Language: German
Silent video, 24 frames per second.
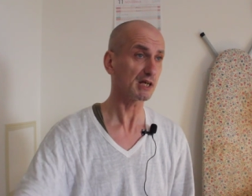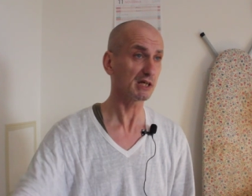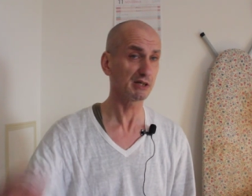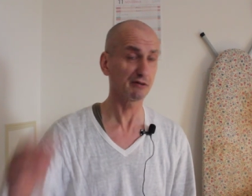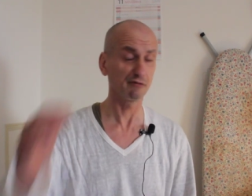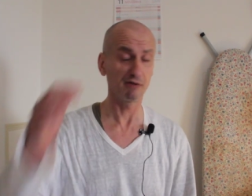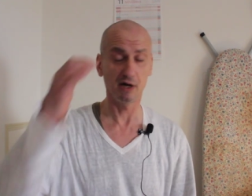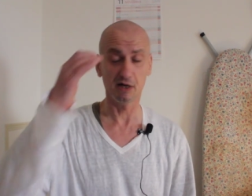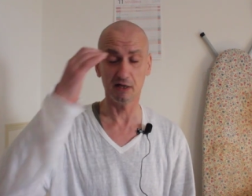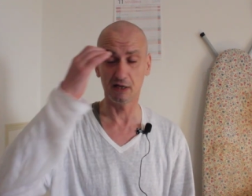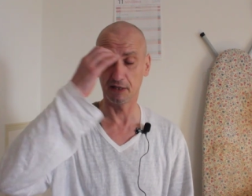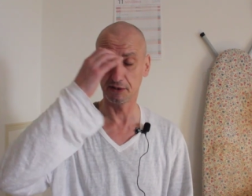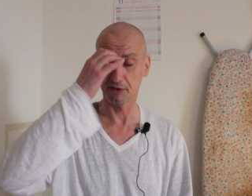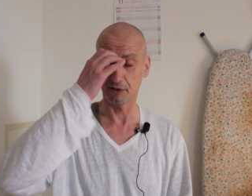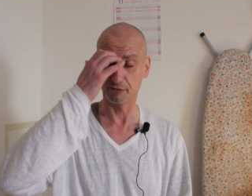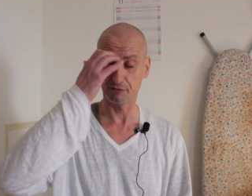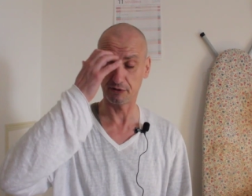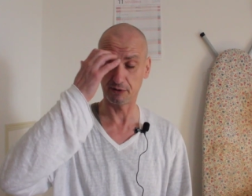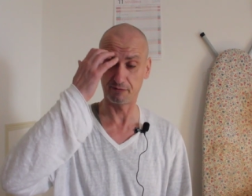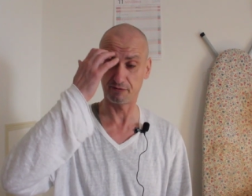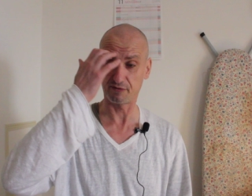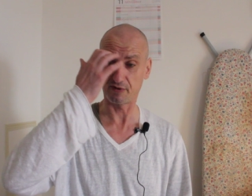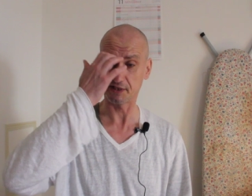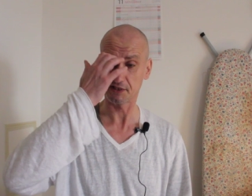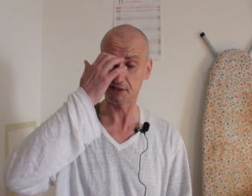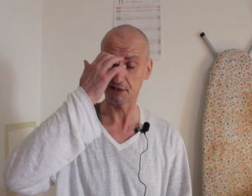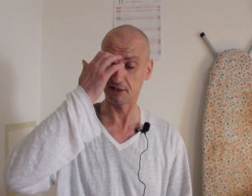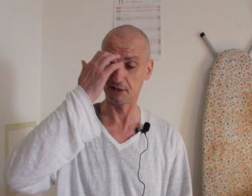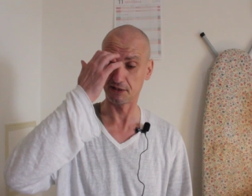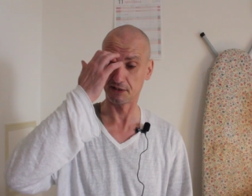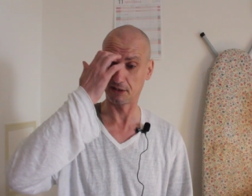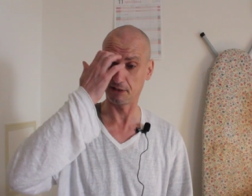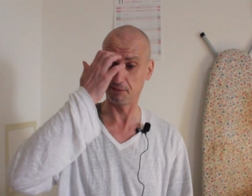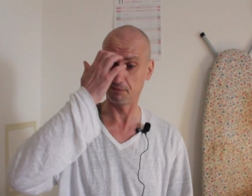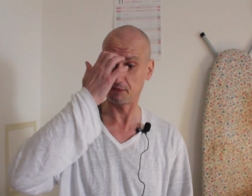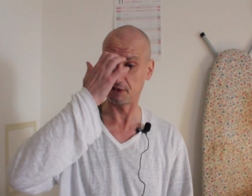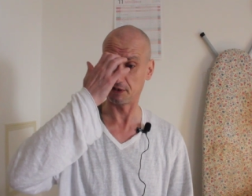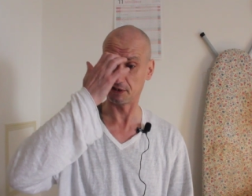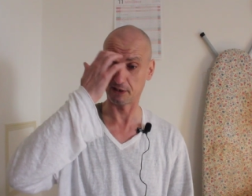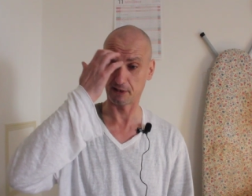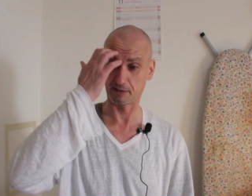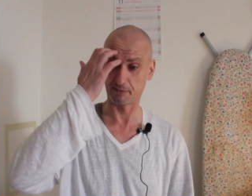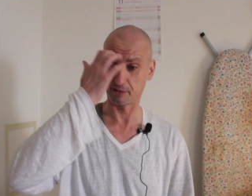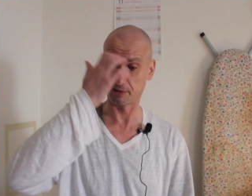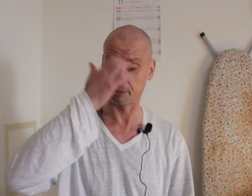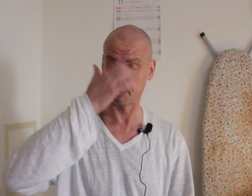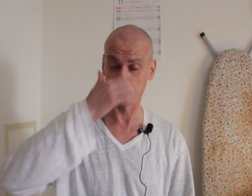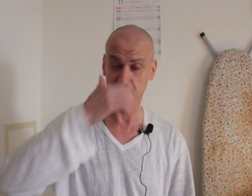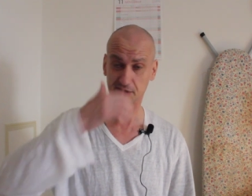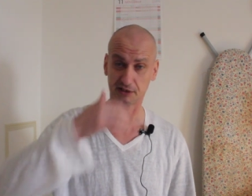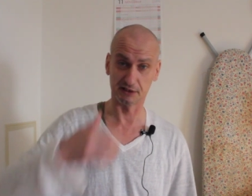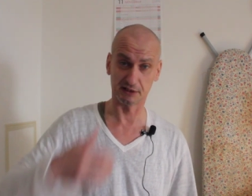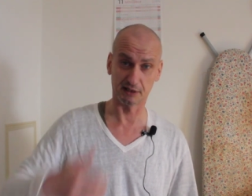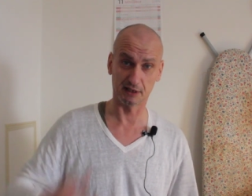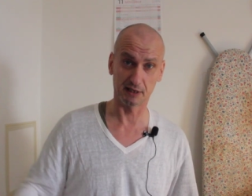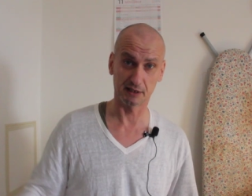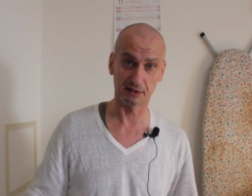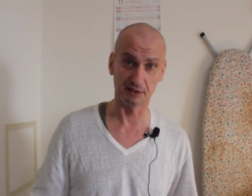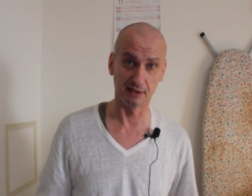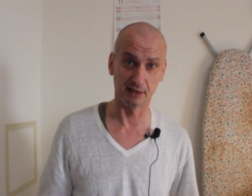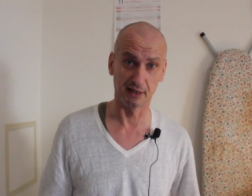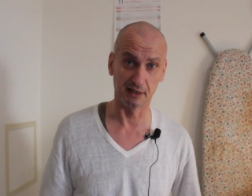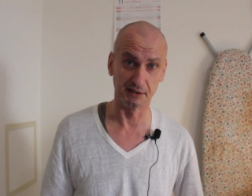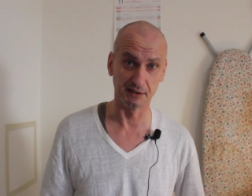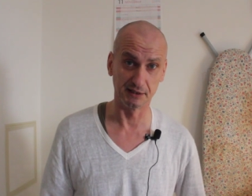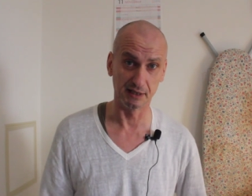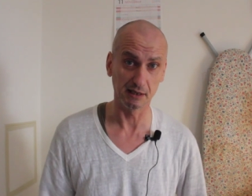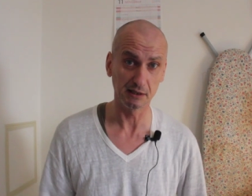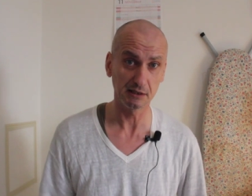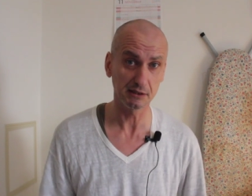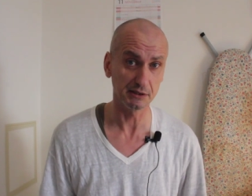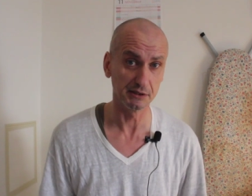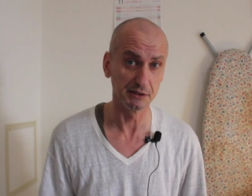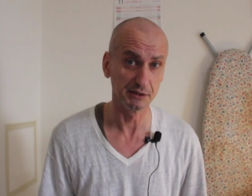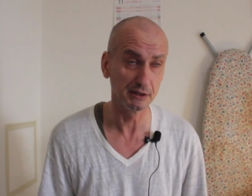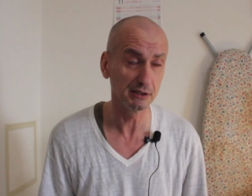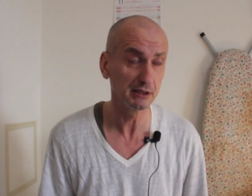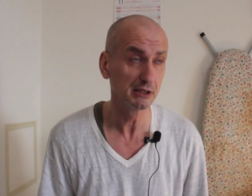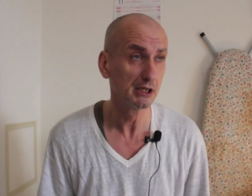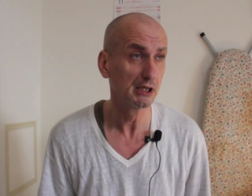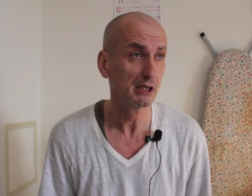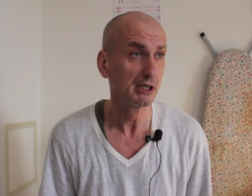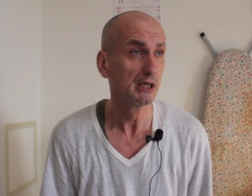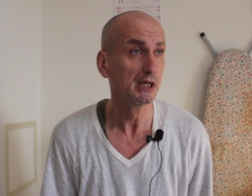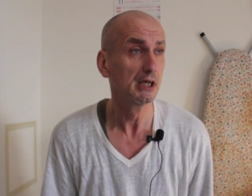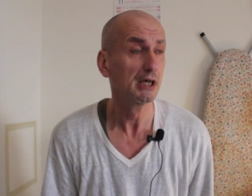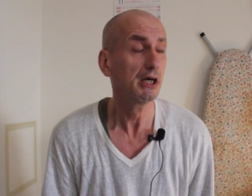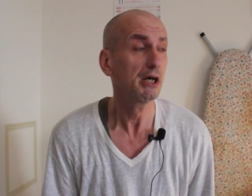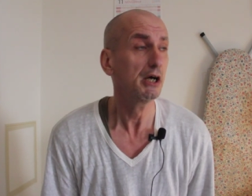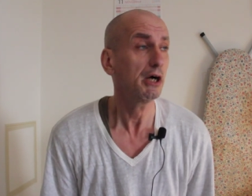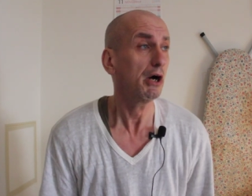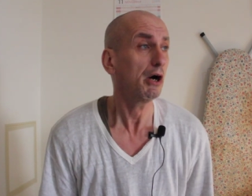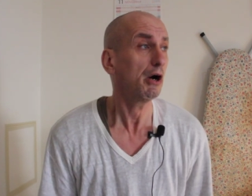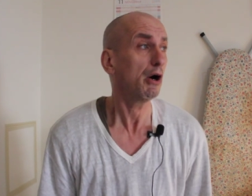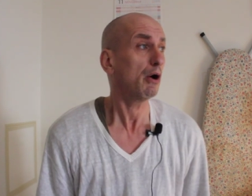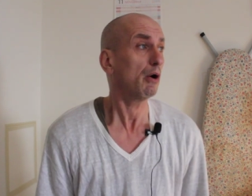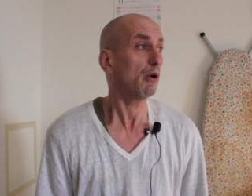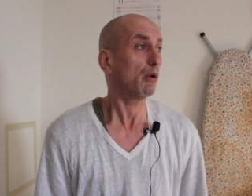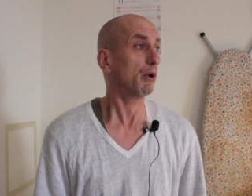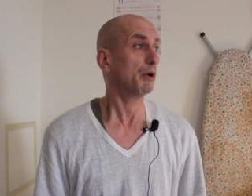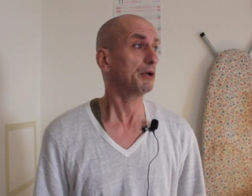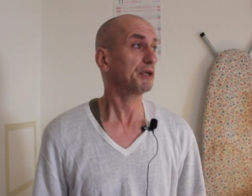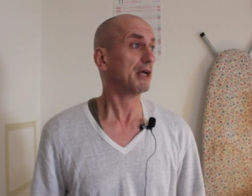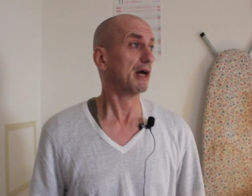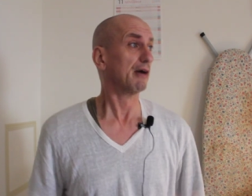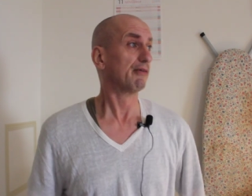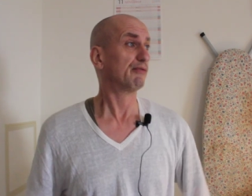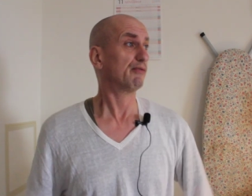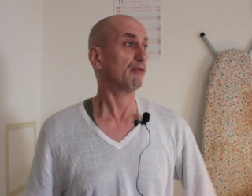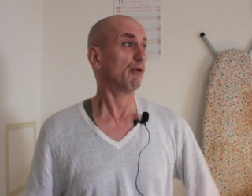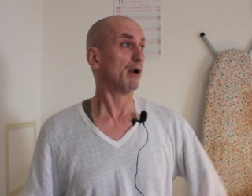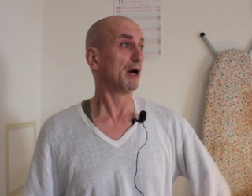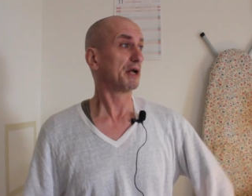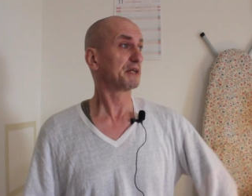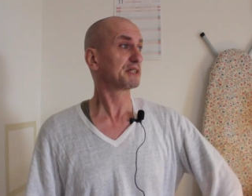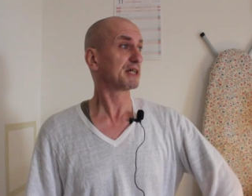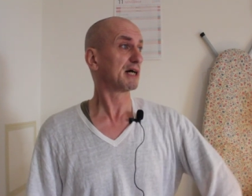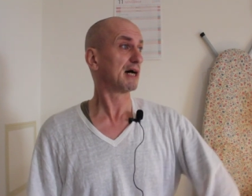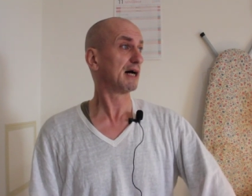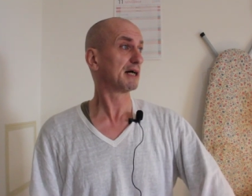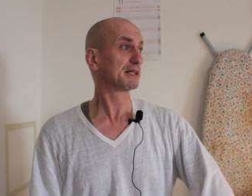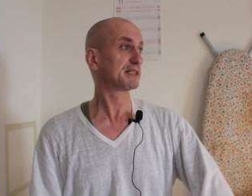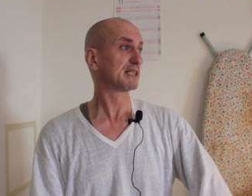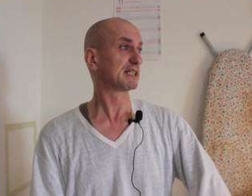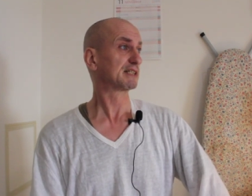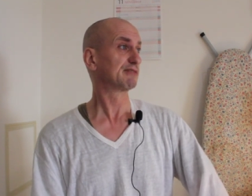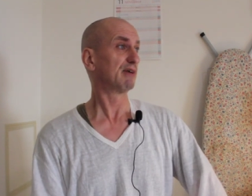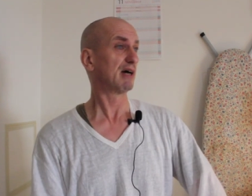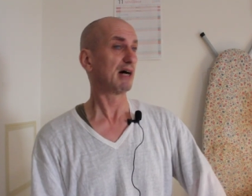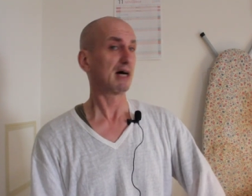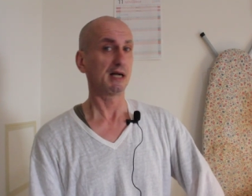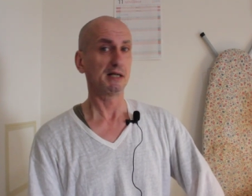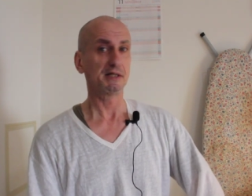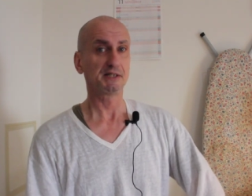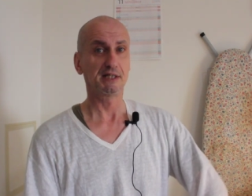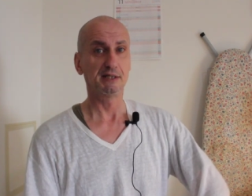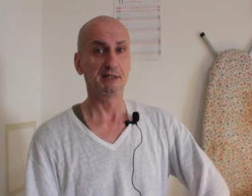Ich war gerade auf dem Fastentrip, deshalb habe ich gesagt, nein, danke. Ne? Und der Vortrag, das war halt